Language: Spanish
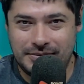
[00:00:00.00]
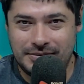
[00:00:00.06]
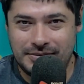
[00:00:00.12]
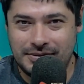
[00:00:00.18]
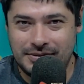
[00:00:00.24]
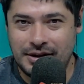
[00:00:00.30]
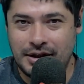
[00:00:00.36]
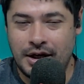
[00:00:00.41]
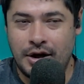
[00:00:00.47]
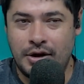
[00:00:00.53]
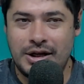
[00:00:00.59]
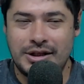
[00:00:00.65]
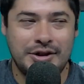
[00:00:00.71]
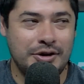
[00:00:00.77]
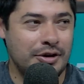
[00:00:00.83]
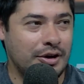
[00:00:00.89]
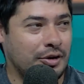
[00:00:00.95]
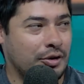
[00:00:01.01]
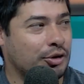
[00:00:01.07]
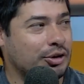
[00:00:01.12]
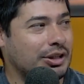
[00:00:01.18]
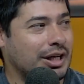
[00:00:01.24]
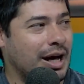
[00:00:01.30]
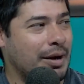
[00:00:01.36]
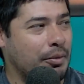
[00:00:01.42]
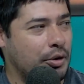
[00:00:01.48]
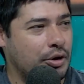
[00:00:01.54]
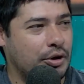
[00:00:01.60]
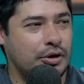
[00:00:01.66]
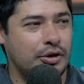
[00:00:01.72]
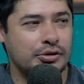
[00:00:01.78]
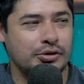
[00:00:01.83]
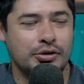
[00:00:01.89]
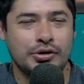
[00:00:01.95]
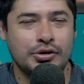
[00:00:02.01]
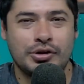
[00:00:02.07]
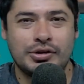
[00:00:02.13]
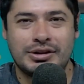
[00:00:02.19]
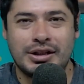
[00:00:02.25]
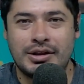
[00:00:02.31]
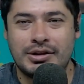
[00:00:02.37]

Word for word: ¿Mm? Ahora, señor, otra voz, otro.